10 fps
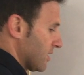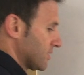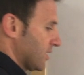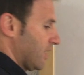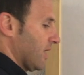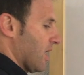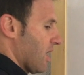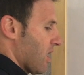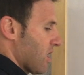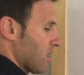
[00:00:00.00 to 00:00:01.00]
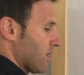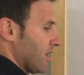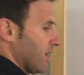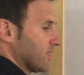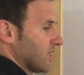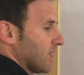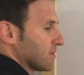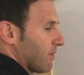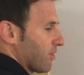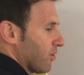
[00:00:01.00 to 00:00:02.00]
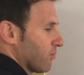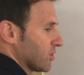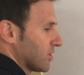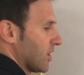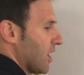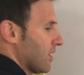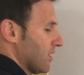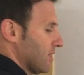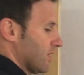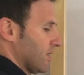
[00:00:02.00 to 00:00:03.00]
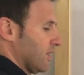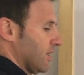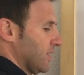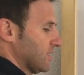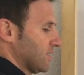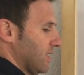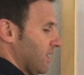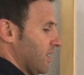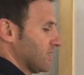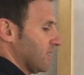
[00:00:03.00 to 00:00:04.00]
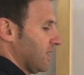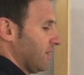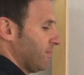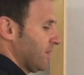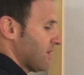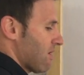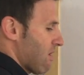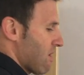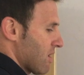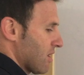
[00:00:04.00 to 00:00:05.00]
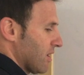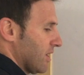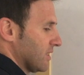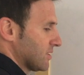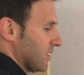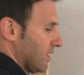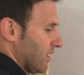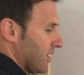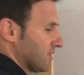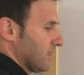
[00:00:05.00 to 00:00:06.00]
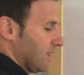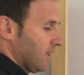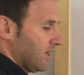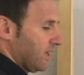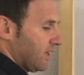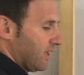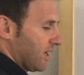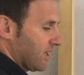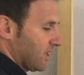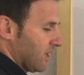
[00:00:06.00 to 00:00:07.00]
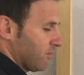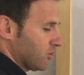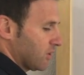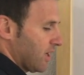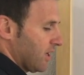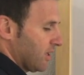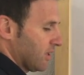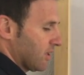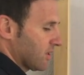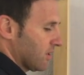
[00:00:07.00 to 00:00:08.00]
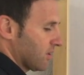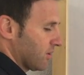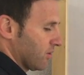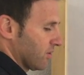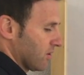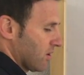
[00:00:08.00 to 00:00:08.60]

Sería este el espacio muestral, este es M, este es L y aquí tenemos la intersección.